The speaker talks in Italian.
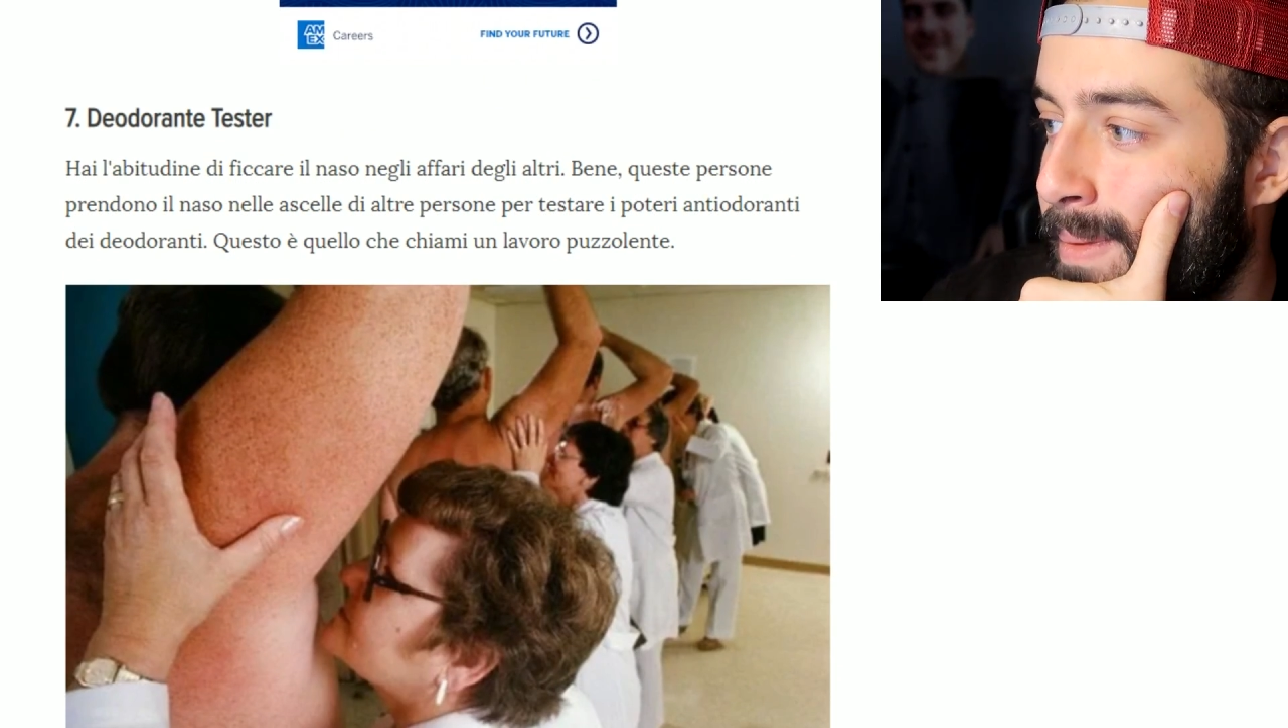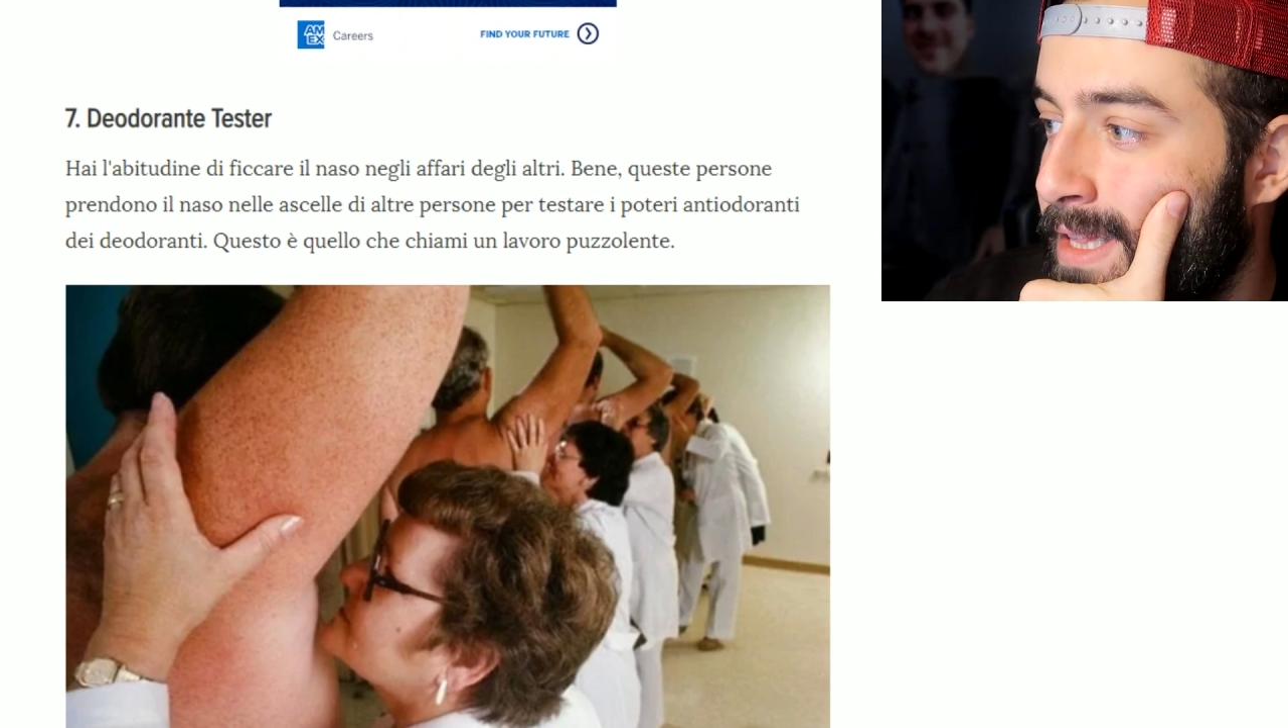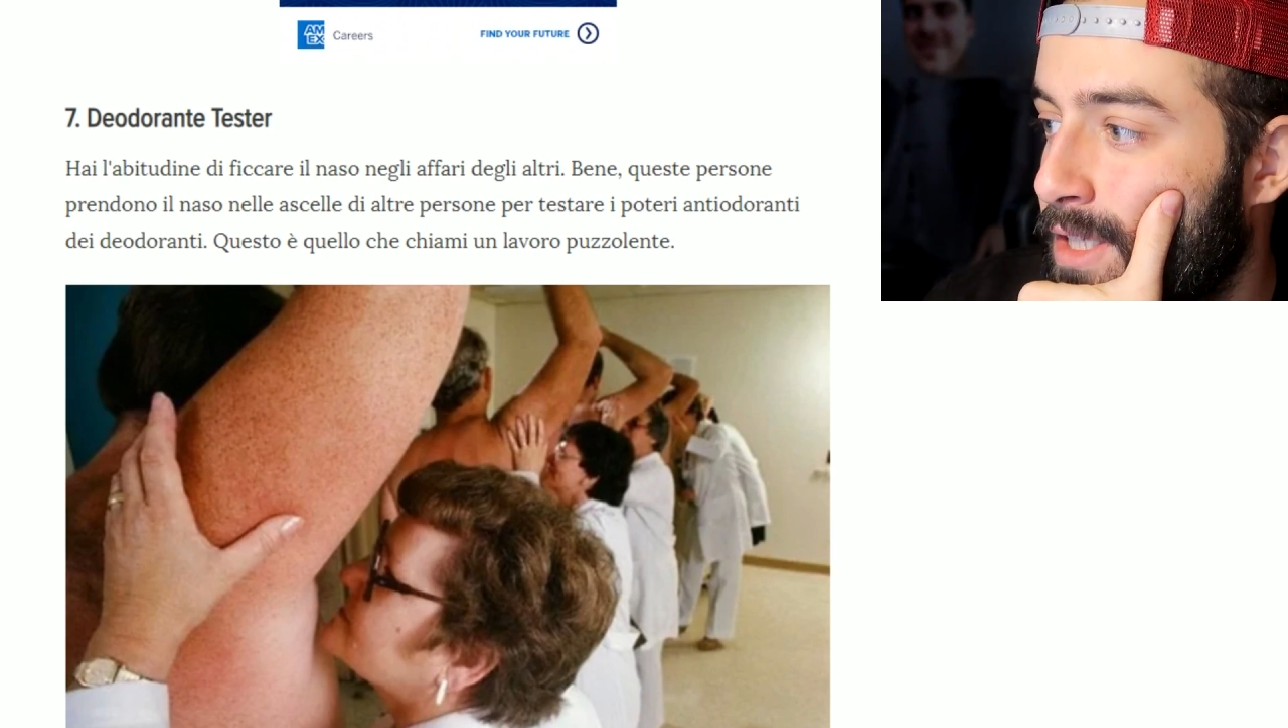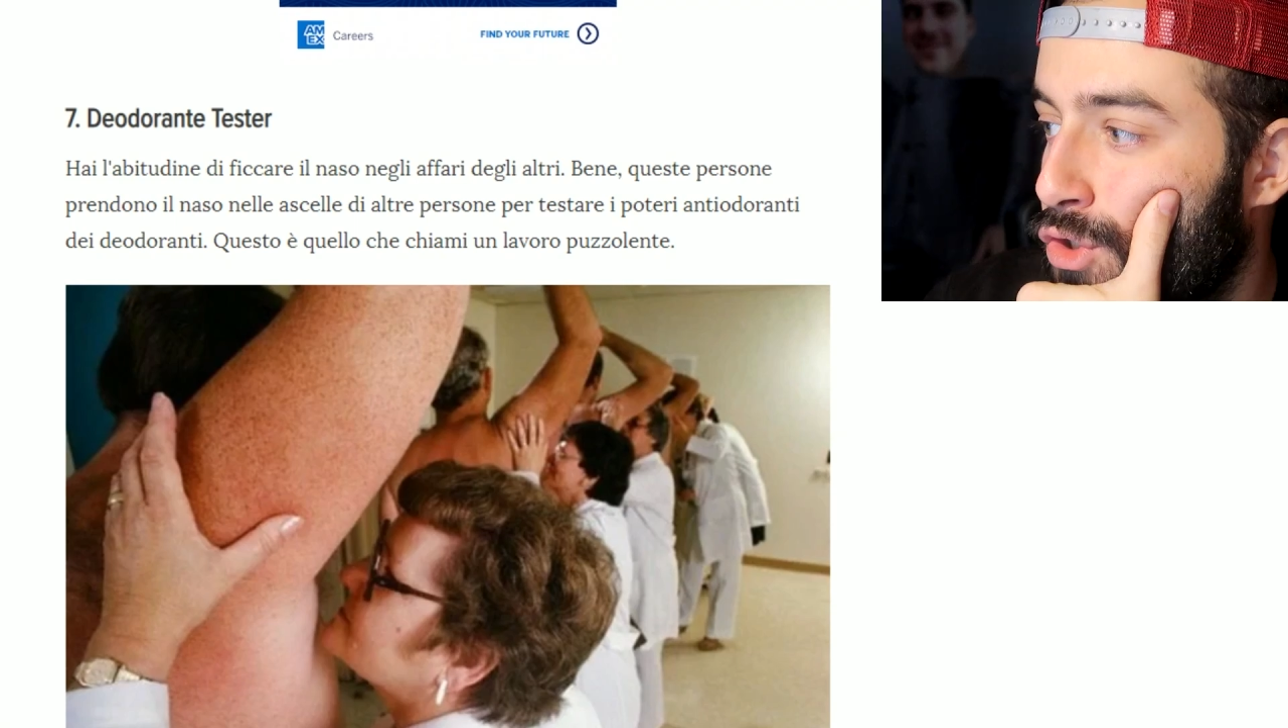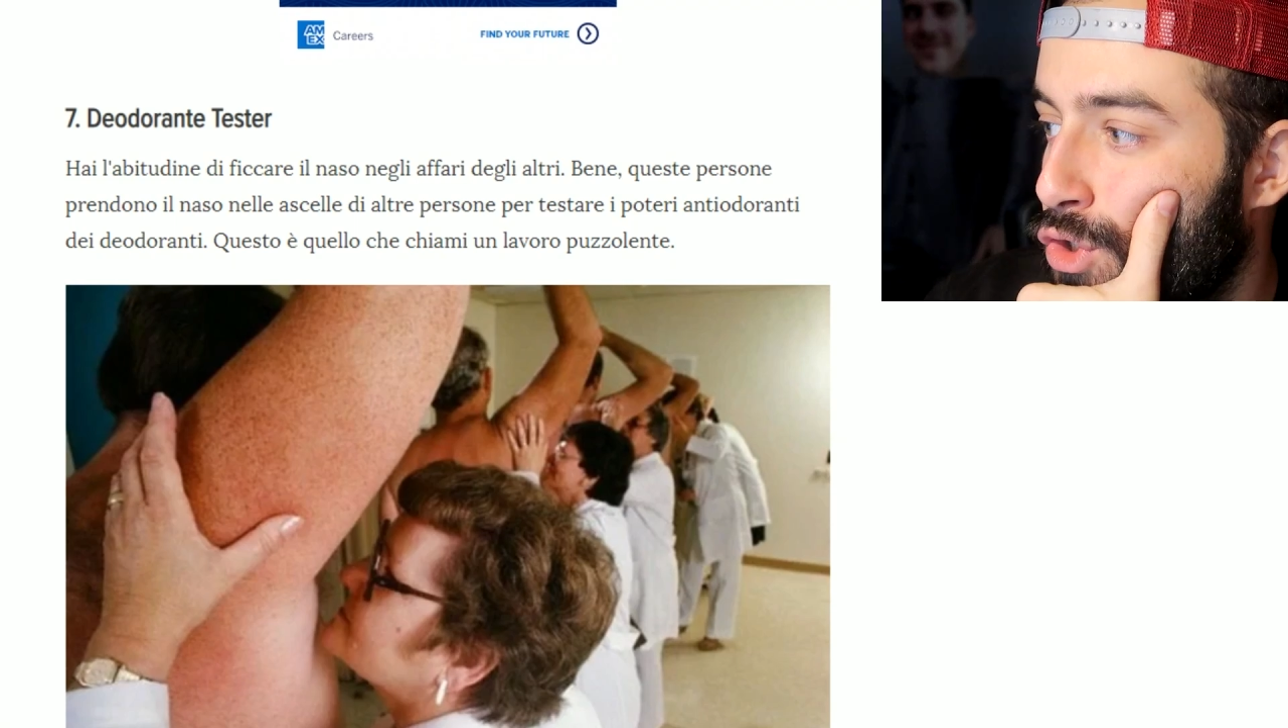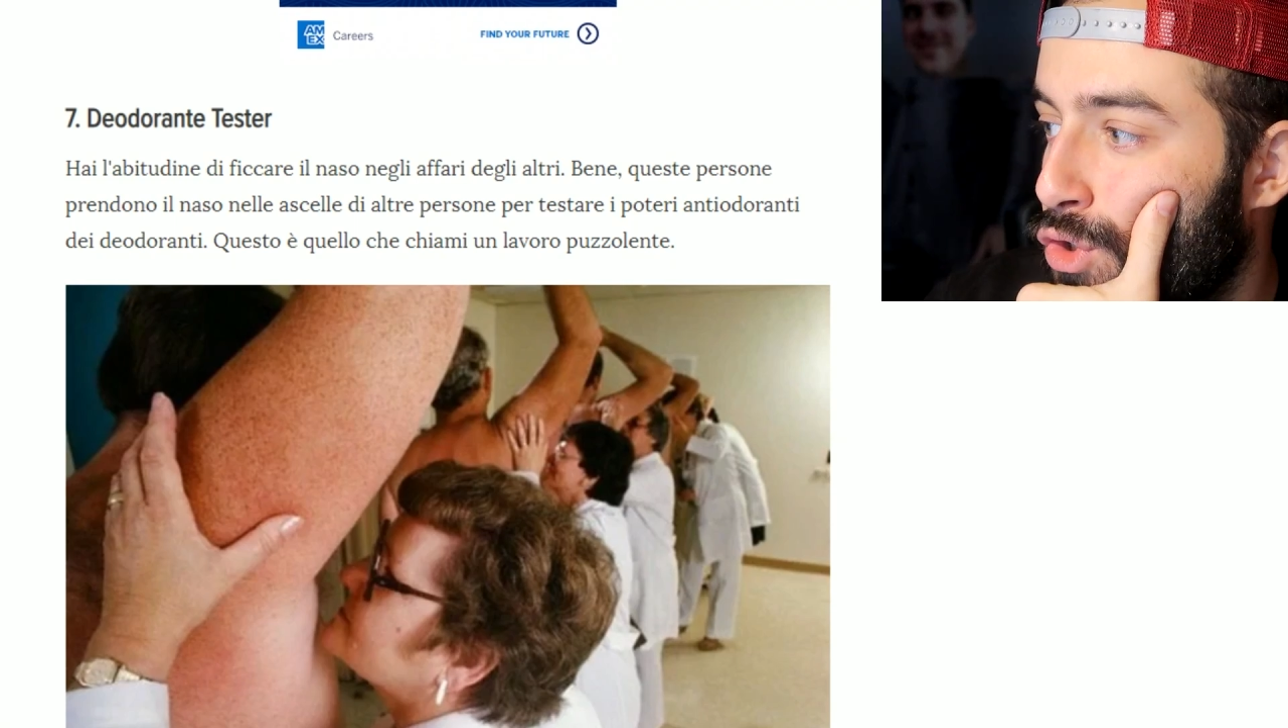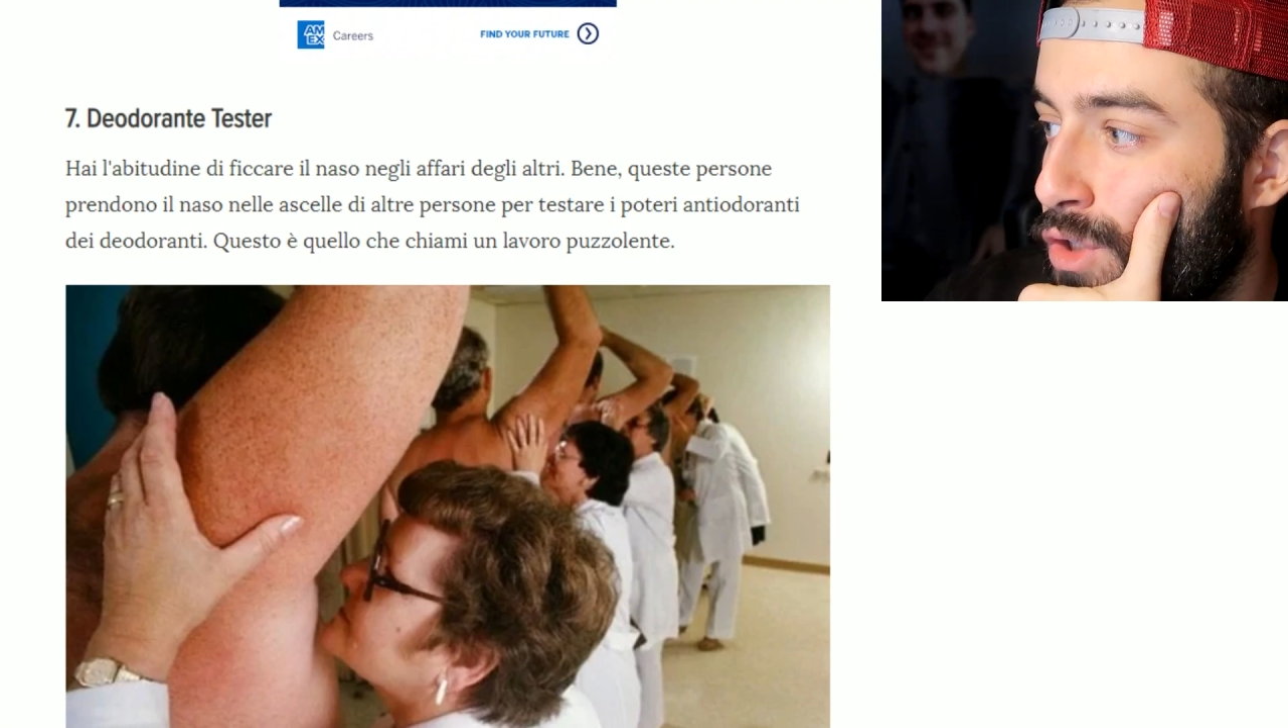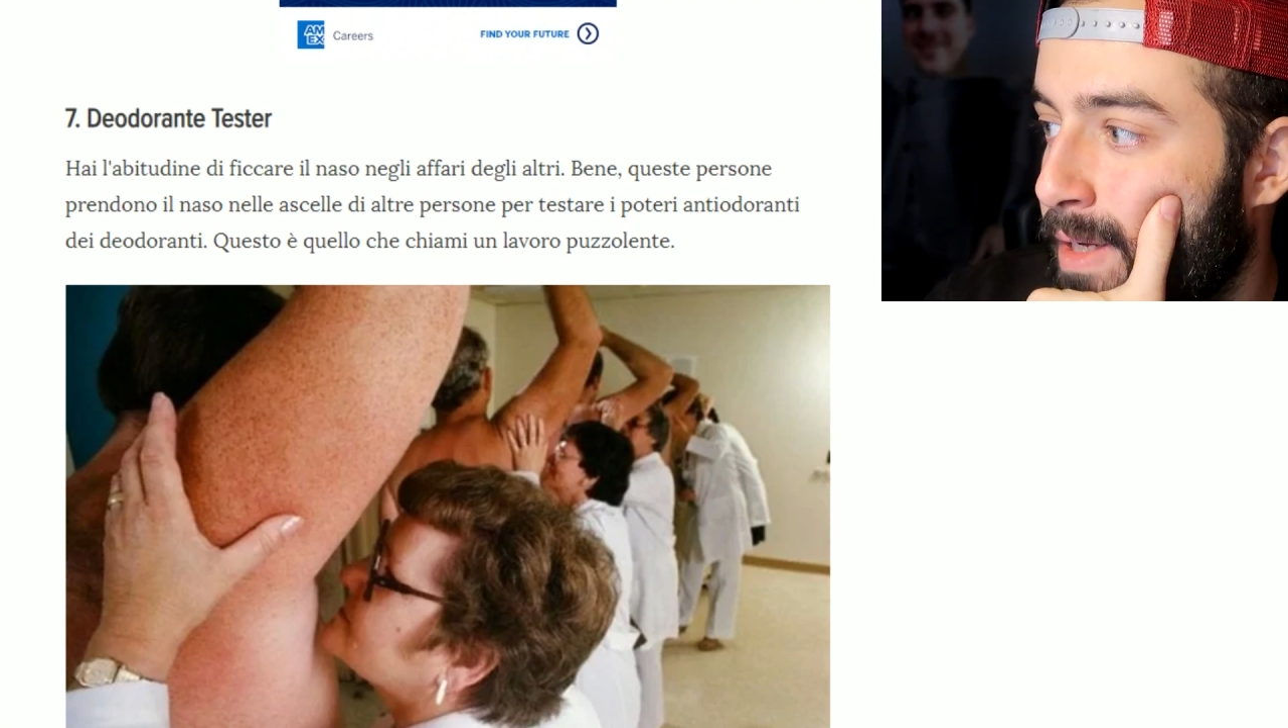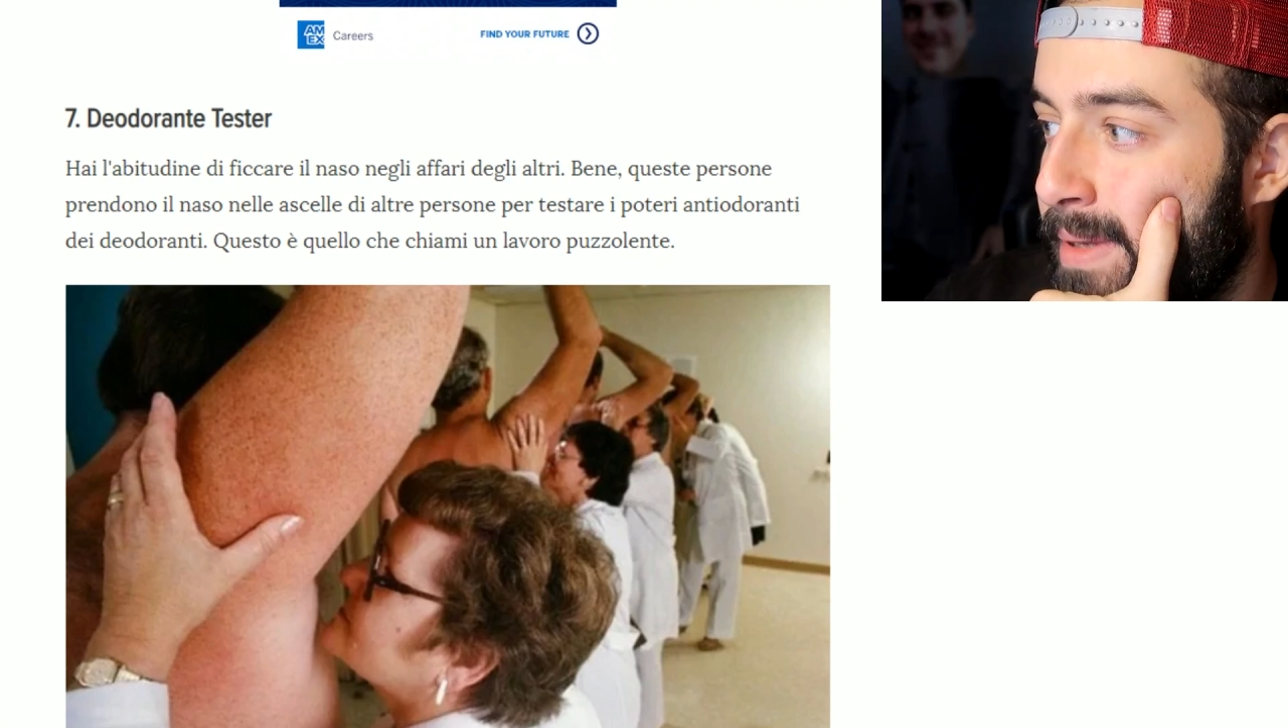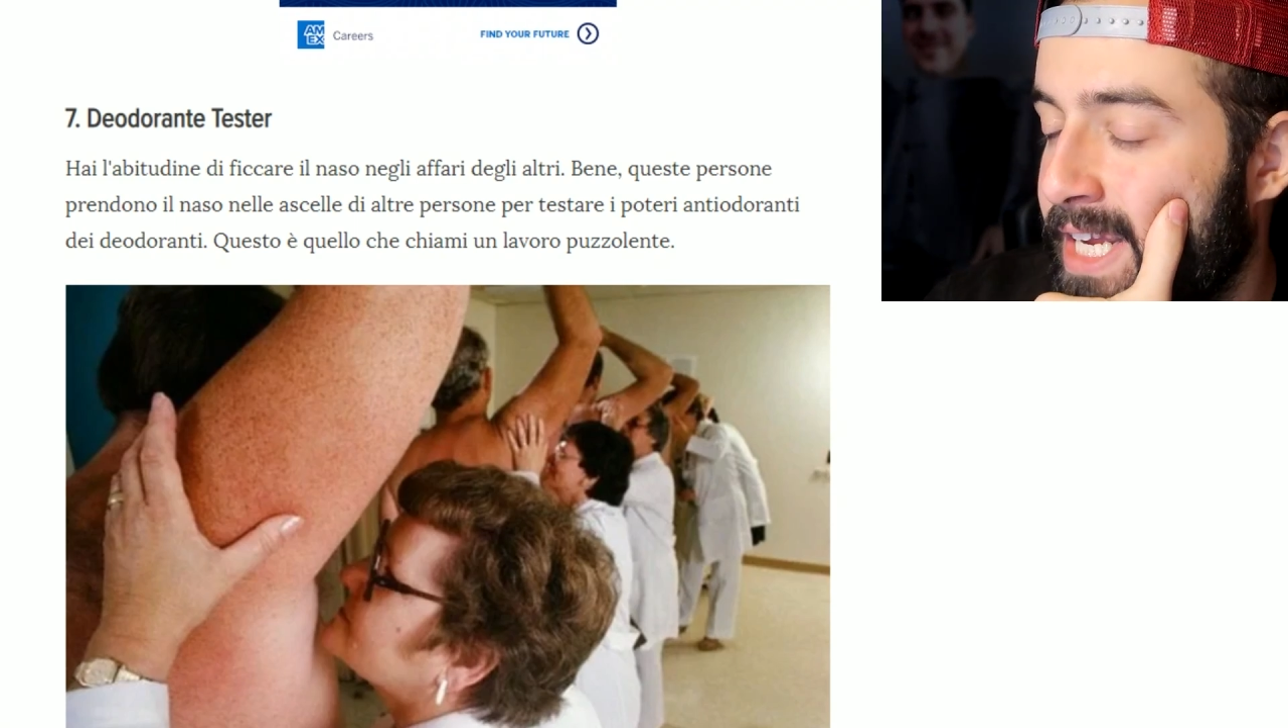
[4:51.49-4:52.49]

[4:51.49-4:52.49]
ometti ciccioni